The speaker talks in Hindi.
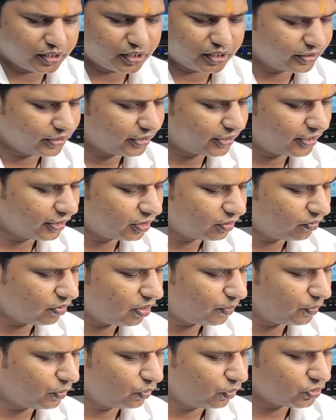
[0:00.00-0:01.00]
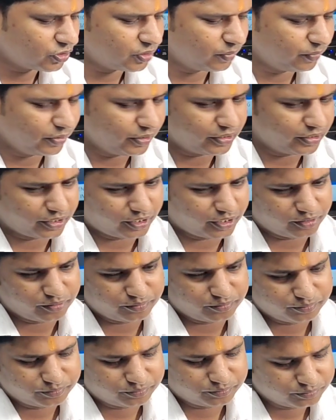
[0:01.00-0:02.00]
जाके देखे तो वहाँ पे नो सिम लिख रहा
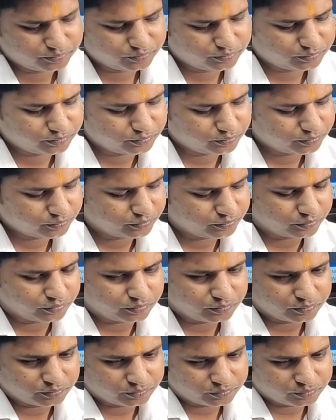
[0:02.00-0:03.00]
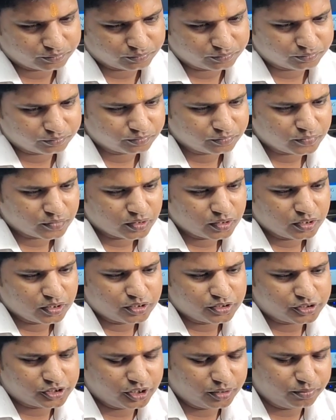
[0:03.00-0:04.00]

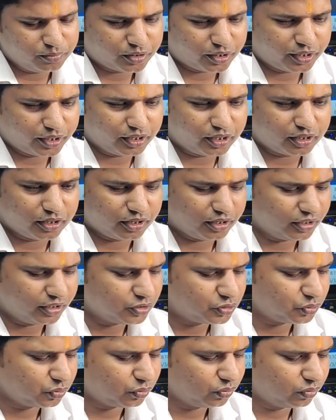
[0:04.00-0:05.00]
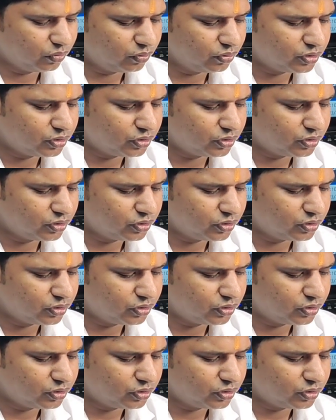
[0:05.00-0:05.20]
है सिम हाँ ट्रे का जो